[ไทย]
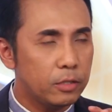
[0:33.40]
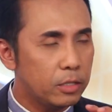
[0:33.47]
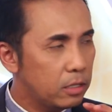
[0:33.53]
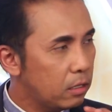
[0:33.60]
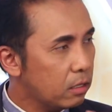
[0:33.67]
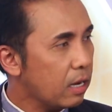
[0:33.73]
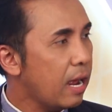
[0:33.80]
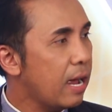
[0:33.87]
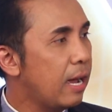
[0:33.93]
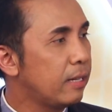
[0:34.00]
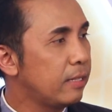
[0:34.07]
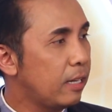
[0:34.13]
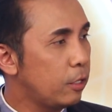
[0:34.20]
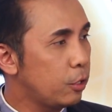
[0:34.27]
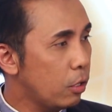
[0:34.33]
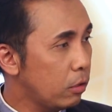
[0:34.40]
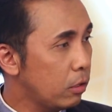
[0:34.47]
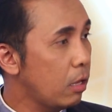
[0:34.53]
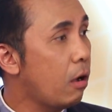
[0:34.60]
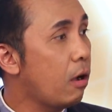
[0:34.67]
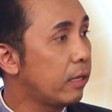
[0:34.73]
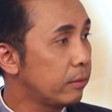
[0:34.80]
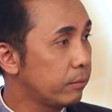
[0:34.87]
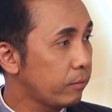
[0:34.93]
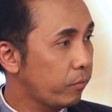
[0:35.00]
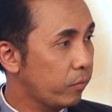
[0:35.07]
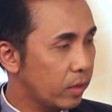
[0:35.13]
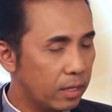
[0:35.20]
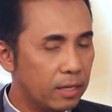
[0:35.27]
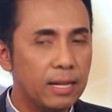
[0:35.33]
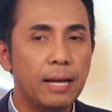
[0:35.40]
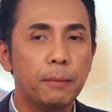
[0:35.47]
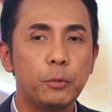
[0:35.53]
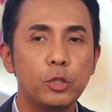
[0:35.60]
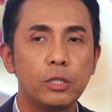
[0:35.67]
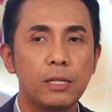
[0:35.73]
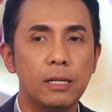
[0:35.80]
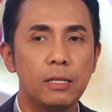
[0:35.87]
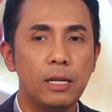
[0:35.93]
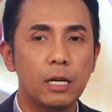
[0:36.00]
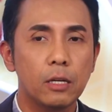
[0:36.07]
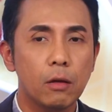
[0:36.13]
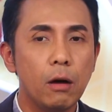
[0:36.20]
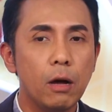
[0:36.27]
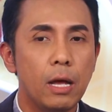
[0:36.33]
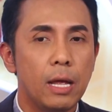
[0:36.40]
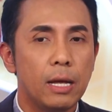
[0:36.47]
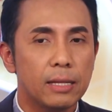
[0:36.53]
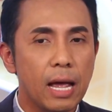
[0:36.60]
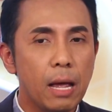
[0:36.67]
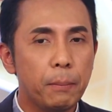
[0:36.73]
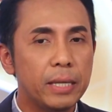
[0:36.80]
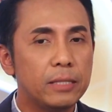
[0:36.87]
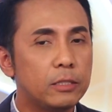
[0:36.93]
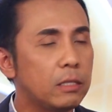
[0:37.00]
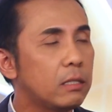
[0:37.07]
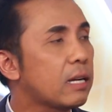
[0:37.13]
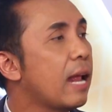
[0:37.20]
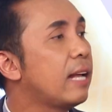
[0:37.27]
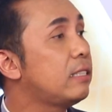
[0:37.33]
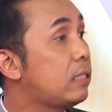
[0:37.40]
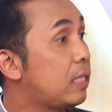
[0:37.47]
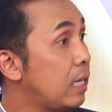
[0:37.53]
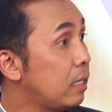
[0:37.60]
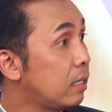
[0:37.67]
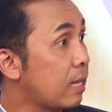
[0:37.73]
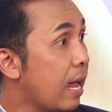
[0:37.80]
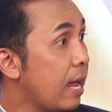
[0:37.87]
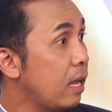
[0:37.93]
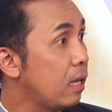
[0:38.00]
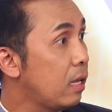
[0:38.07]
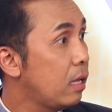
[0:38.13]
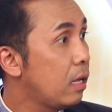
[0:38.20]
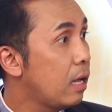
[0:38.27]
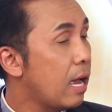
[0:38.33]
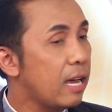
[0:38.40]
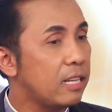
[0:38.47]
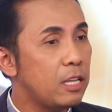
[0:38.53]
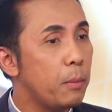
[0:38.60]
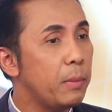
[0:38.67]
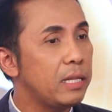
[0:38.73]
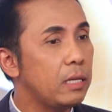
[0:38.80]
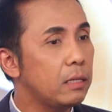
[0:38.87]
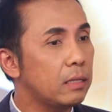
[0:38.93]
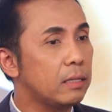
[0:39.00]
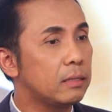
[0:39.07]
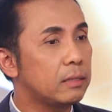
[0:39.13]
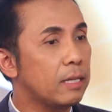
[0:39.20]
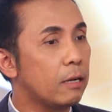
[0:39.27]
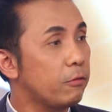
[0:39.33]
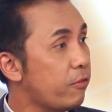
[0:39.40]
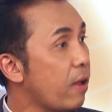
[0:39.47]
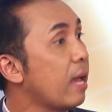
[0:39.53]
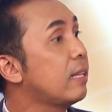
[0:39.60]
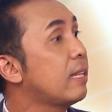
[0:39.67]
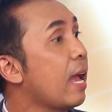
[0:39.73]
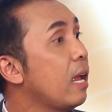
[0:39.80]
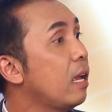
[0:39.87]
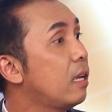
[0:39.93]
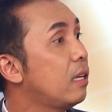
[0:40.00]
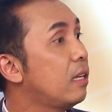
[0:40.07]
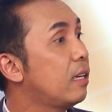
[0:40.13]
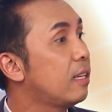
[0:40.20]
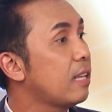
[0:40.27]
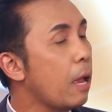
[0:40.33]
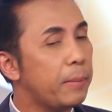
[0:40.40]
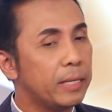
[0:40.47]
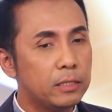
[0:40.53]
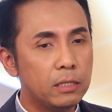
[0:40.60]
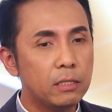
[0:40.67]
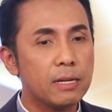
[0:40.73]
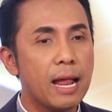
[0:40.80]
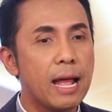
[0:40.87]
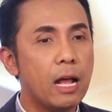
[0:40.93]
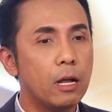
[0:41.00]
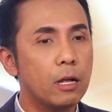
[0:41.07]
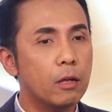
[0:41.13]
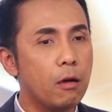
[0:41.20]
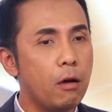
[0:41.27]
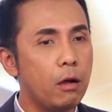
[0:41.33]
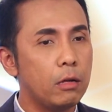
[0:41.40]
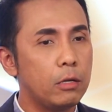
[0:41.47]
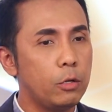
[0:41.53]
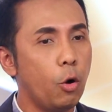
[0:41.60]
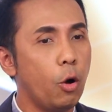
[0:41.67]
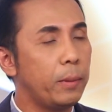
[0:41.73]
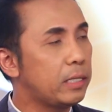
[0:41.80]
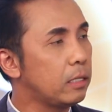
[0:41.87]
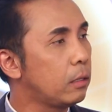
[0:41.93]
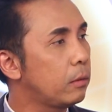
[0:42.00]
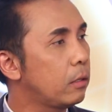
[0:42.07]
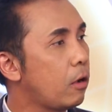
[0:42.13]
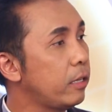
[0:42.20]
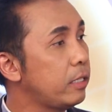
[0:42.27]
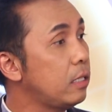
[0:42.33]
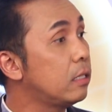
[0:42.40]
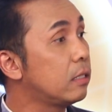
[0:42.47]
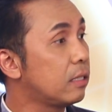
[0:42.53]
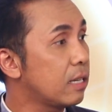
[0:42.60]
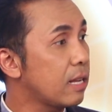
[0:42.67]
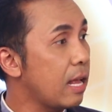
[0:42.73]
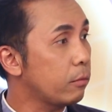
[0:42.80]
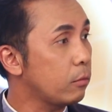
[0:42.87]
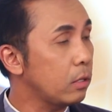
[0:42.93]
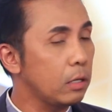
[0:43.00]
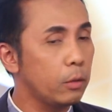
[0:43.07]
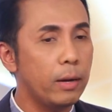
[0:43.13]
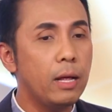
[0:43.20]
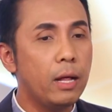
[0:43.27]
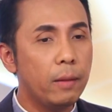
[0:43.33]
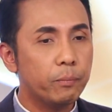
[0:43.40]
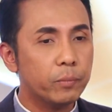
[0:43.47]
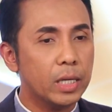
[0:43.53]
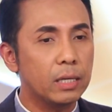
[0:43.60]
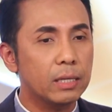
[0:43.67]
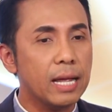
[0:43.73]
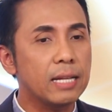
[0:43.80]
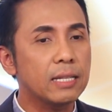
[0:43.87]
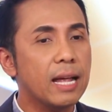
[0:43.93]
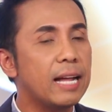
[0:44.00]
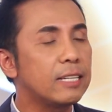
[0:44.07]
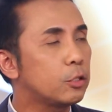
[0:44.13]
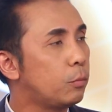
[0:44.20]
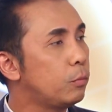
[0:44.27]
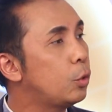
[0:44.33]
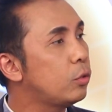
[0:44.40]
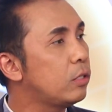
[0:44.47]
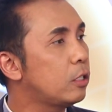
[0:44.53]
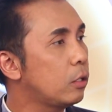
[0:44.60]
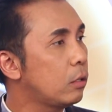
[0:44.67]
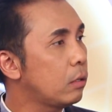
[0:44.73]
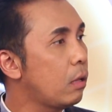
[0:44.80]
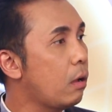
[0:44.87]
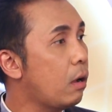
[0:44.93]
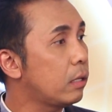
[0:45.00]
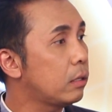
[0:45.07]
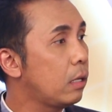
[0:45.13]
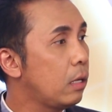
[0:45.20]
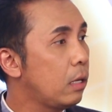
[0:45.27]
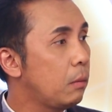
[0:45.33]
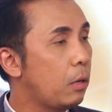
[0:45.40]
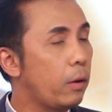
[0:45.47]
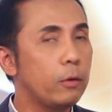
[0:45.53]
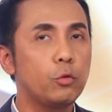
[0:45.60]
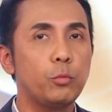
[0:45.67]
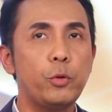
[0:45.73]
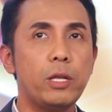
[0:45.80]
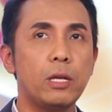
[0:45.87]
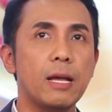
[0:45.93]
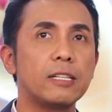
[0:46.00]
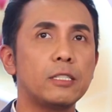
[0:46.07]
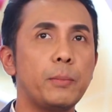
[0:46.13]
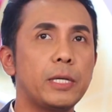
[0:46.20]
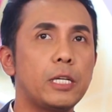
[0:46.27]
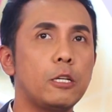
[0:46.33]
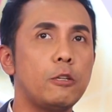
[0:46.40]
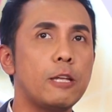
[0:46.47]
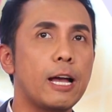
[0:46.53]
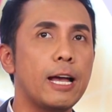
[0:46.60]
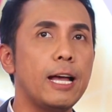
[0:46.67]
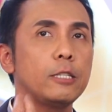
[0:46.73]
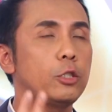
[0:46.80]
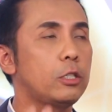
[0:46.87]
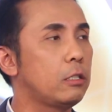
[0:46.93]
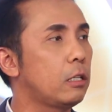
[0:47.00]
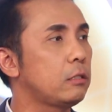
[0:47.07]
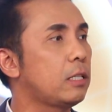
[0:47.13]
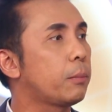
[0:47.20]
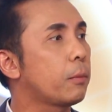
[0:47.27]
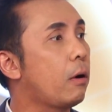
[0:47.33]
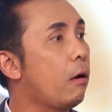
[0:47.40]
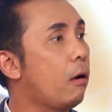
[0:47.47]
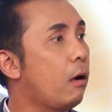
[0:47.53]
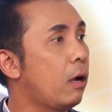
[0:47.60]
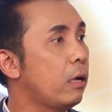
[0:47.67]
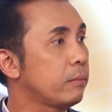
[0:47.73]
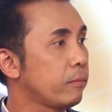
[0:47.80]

ติดเชื้อราในช่องคลอดนะครับเพราะฉะนั้นเนี่ยก็ถ้าเป็นเชื้อราจริงนะอันนี้ไม่ได้ติดจากแฟนนะถ้าเป็นเชื้อราก็โยงไปถึงข้อที่1นะครับก็คือว่าเกิดการขาดสมดุลในช่องคลอดเพราะว่าคุณผู้หญิงอาจจะไปกินยาฆ่าเชื้อเจ็บคอ